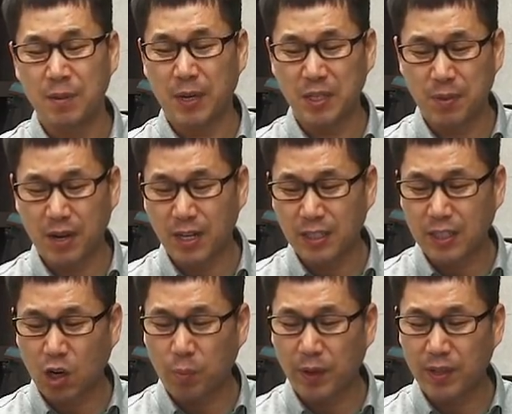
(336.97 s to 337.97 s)
마지막까지
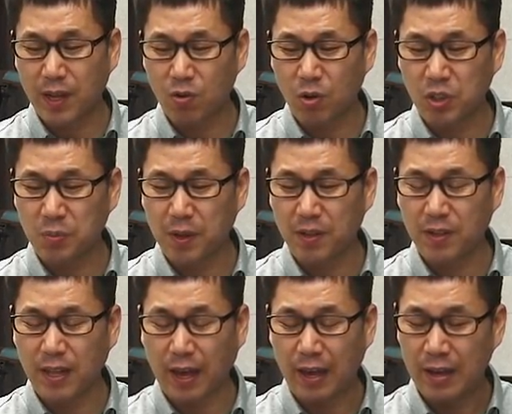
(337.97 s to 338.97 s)
작업한다고 열심히
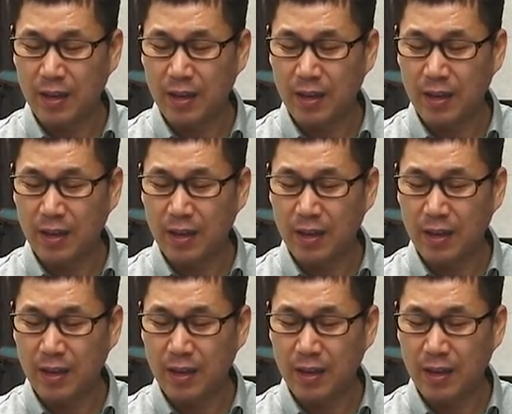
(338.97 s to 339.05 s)
했는데